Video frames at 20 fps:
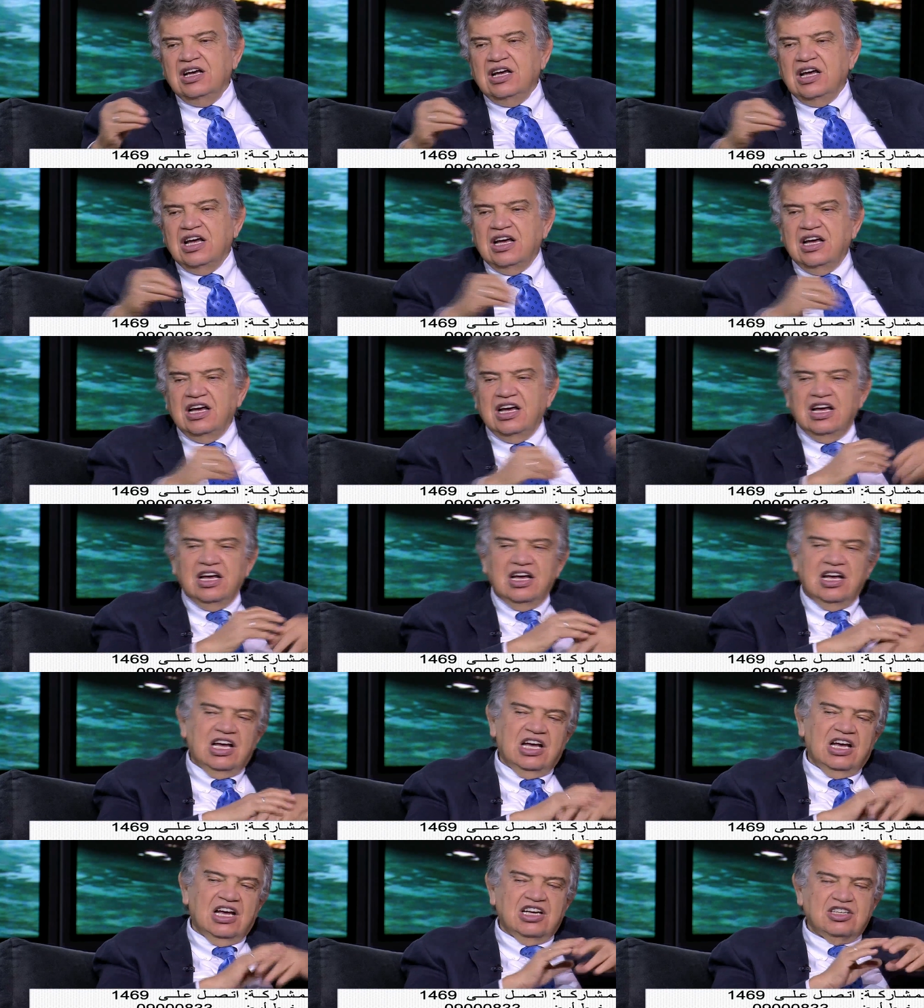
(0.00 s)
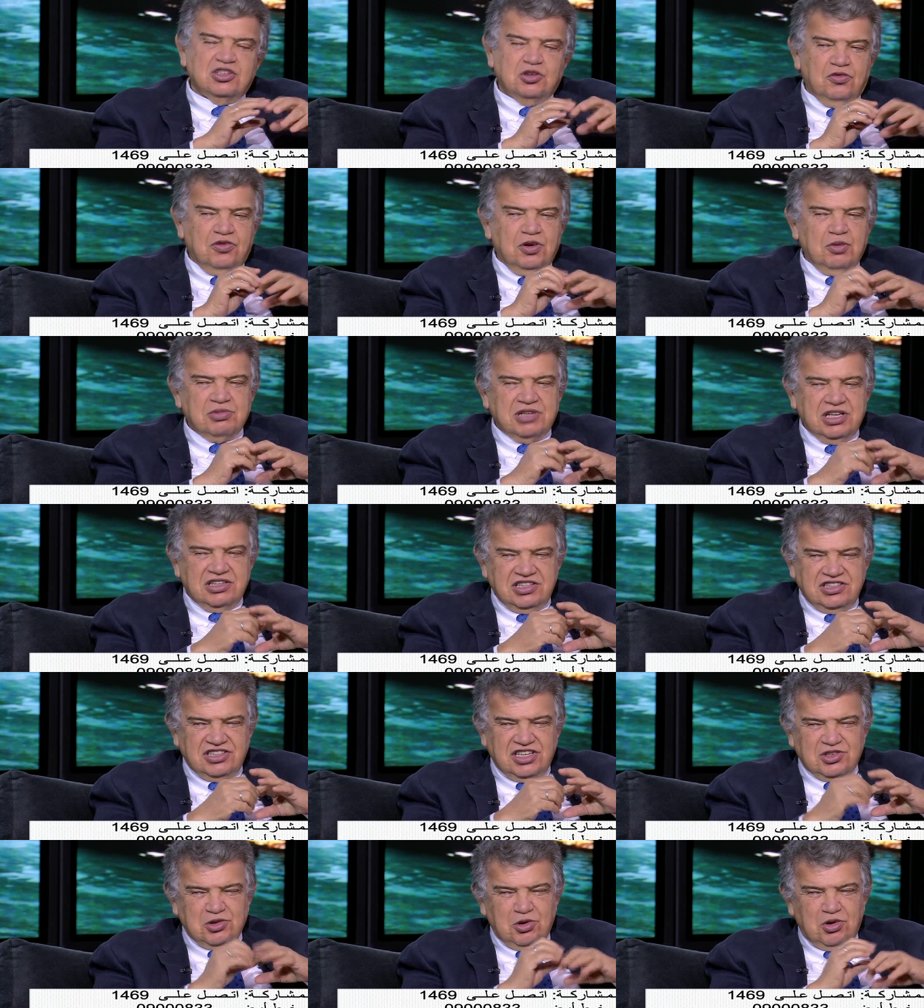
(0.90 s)
آه، آه، شوف
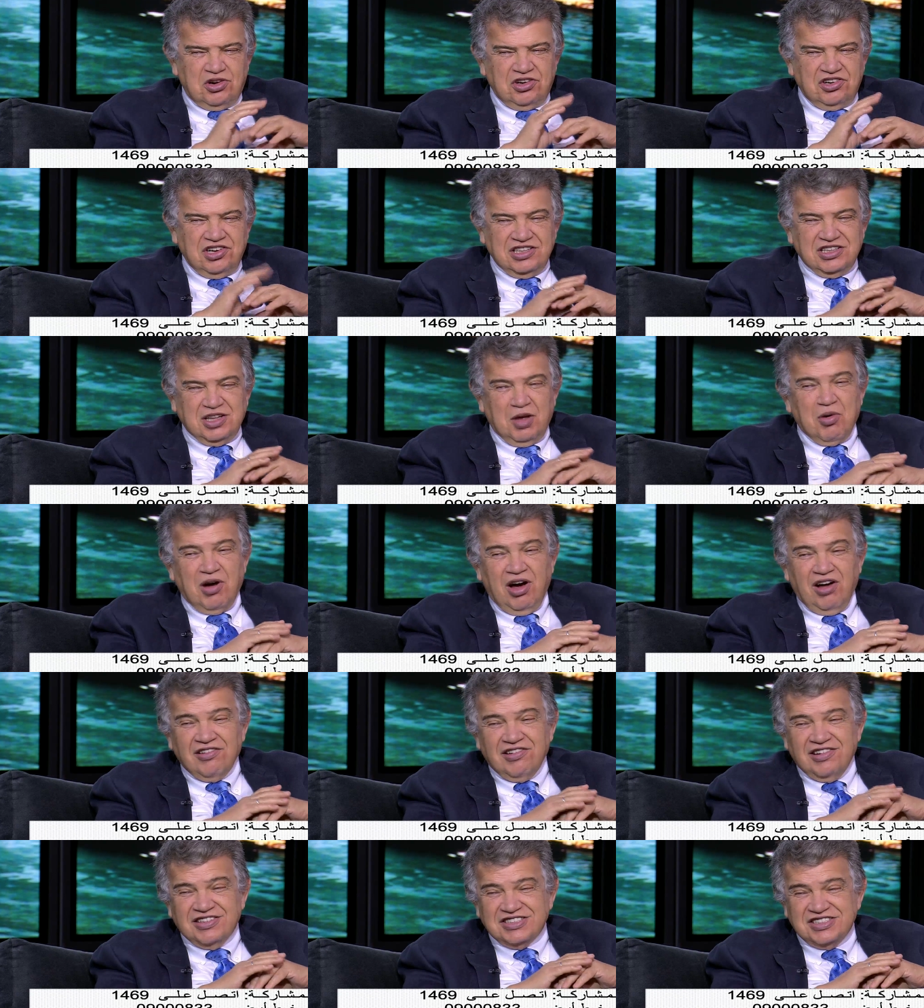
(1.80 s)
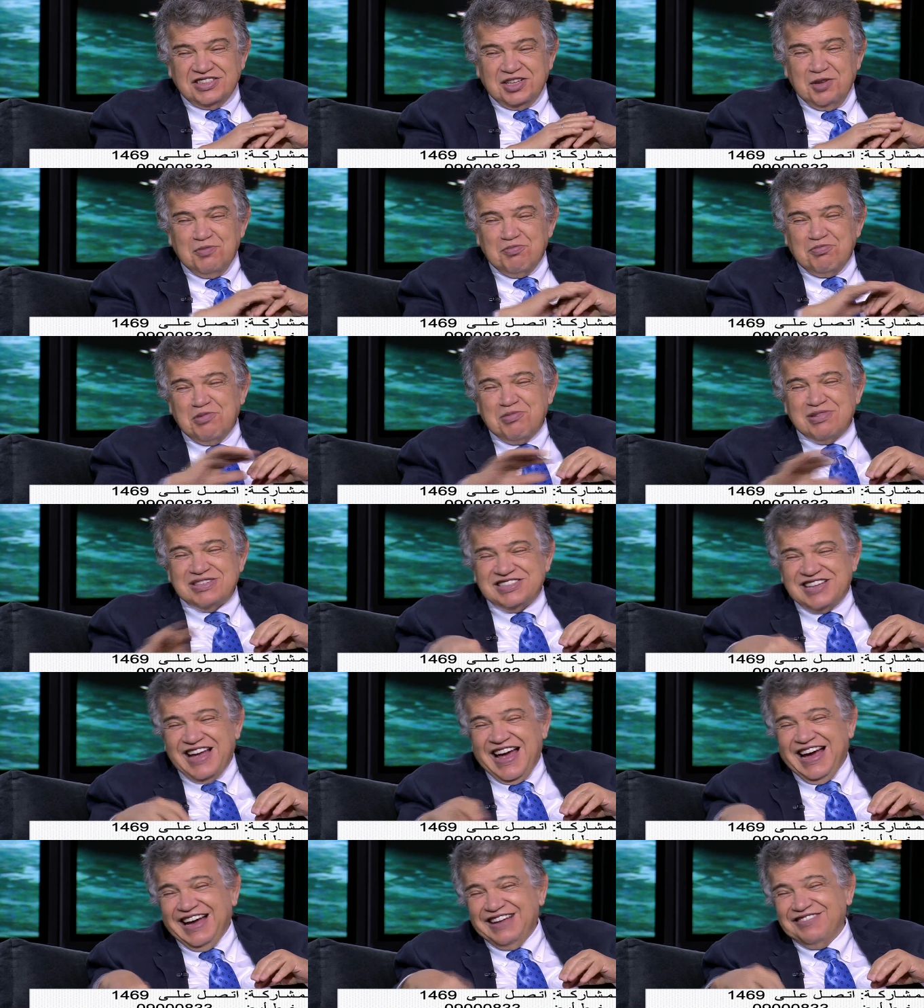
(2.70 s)
ابتديت اشك ان انت مخلص طب بس
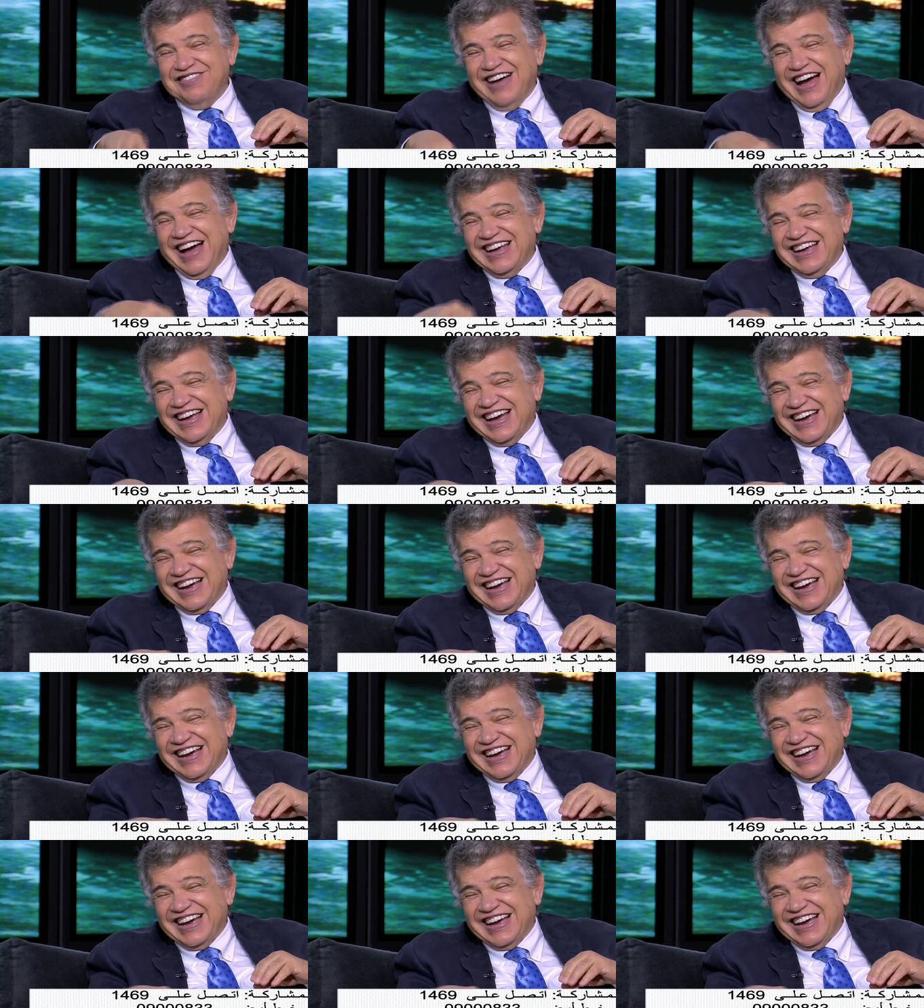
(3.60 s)
قاعد معايا